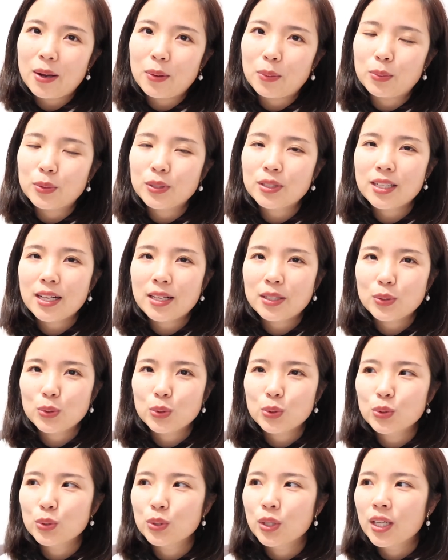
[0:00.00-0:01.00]
我不现在就
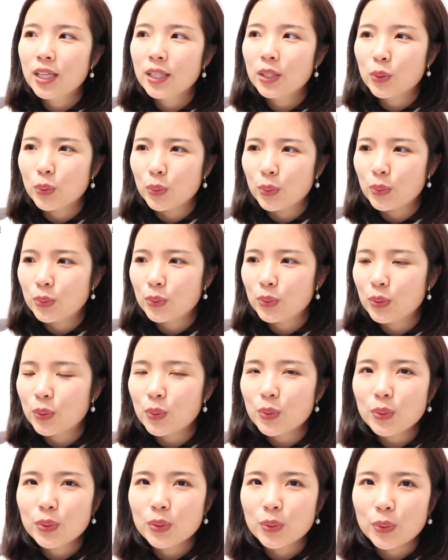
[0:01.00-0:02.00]
是有
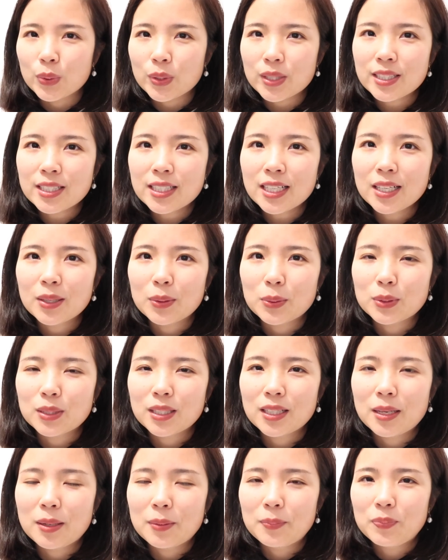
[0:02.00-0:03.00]
有有一件，我
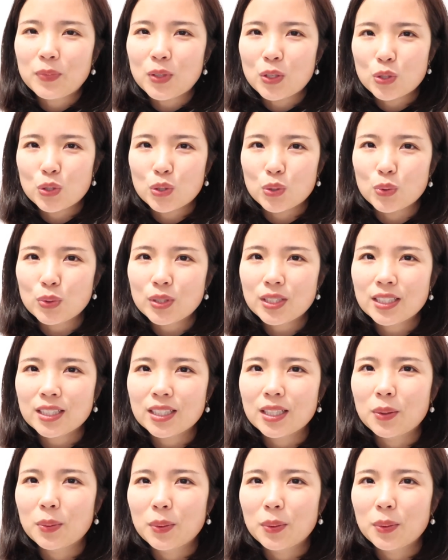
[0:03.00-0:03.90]
现在要手洗的，